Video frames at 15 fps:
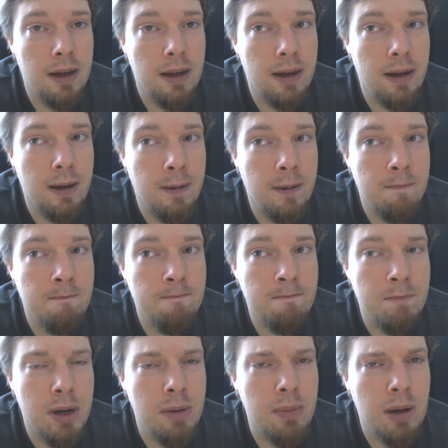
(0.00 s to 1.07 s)

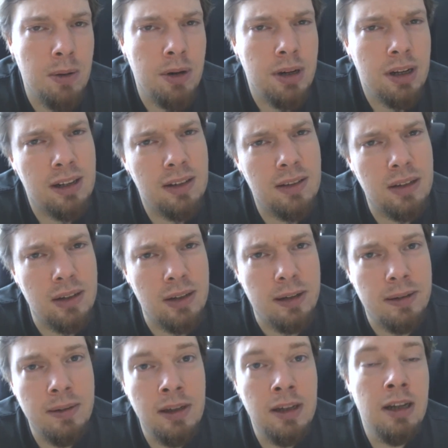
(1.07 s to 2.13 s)
Ähm, bin mir aber noch nicht ganz
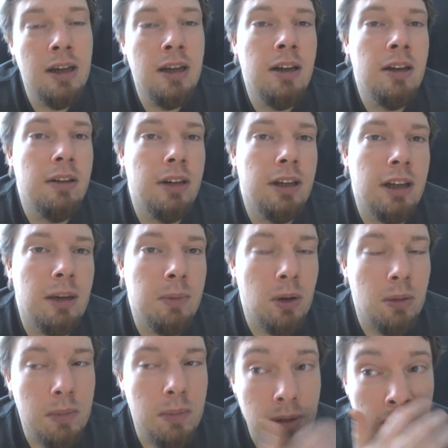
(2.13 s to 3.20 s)
sicher. Ich habe
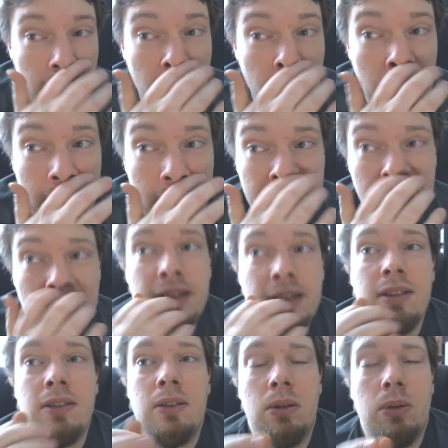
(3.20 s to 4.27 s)
noch ein bisschen
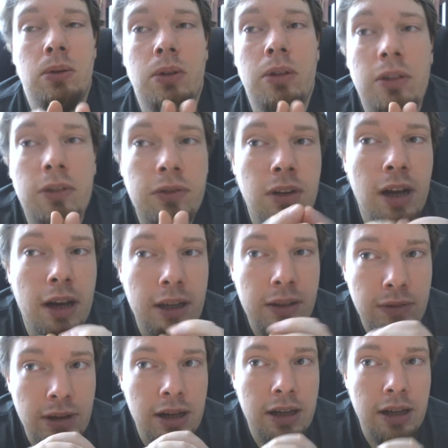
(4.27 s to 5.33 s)
Glaubersalz und
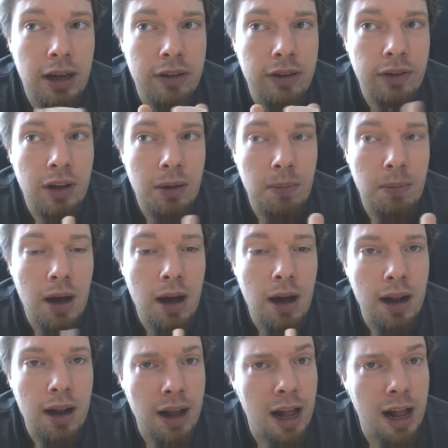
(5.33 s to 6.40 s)
vielleicht werde ich einfach
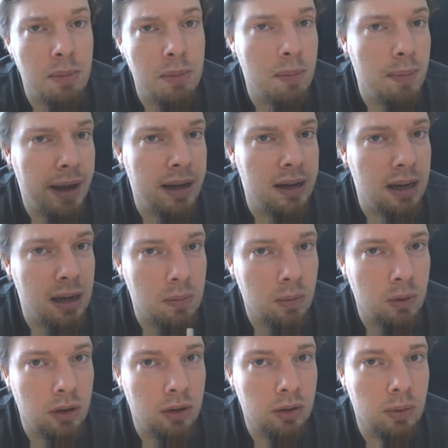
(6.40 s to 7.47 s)
mal halbe Menge nehmen
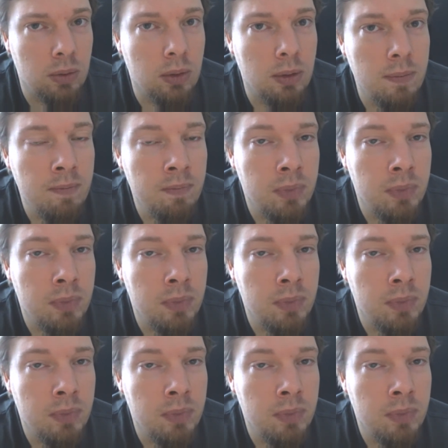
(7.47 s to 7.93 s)
oder so.